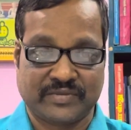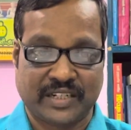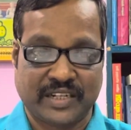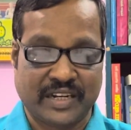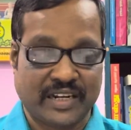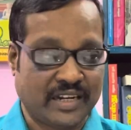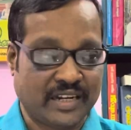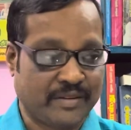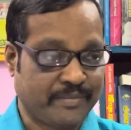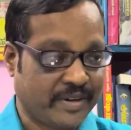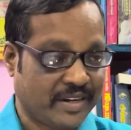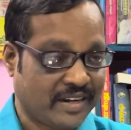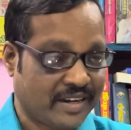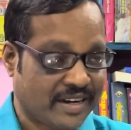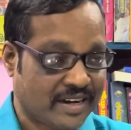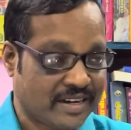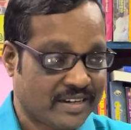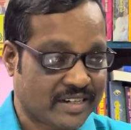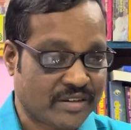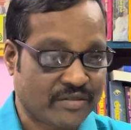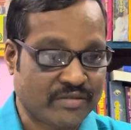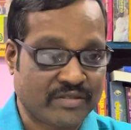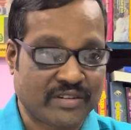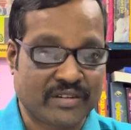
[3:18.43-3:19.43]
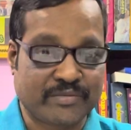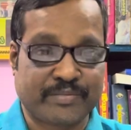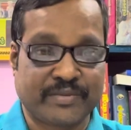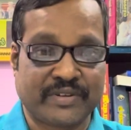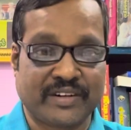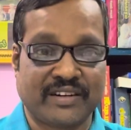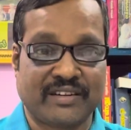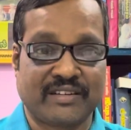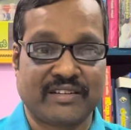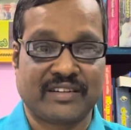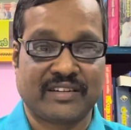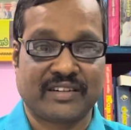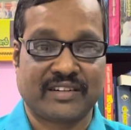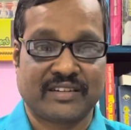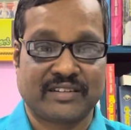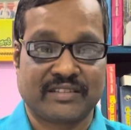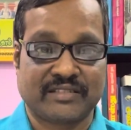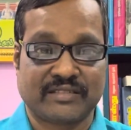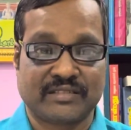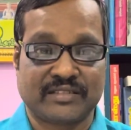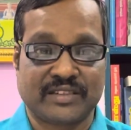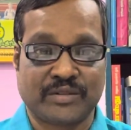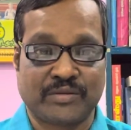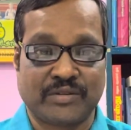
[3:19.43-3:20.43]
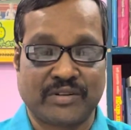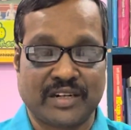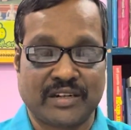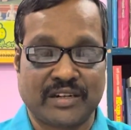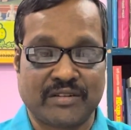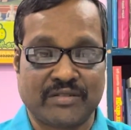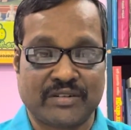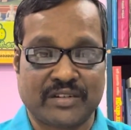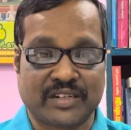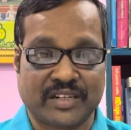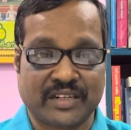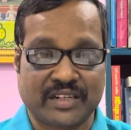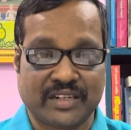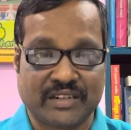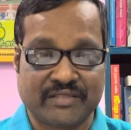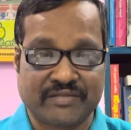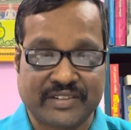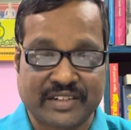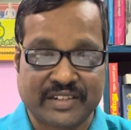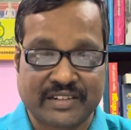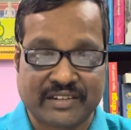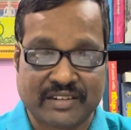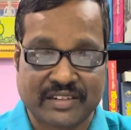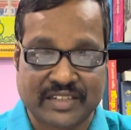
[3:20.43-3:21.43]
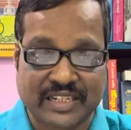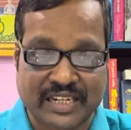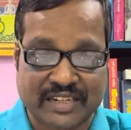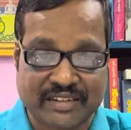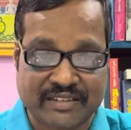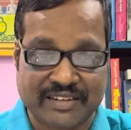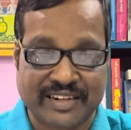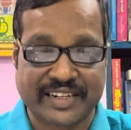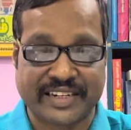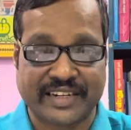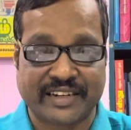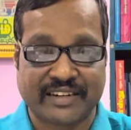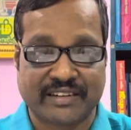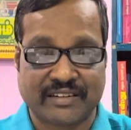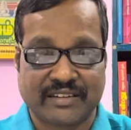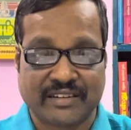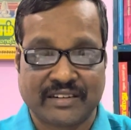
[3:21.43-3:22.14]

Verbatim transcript: எல்லாமே லாக்டவுனில் போய்கிட்டு இருக்கு இந்த ஒன்றரை வருஷம் எல்லாம் வீட்டில் தான் இருக்கிறீங்க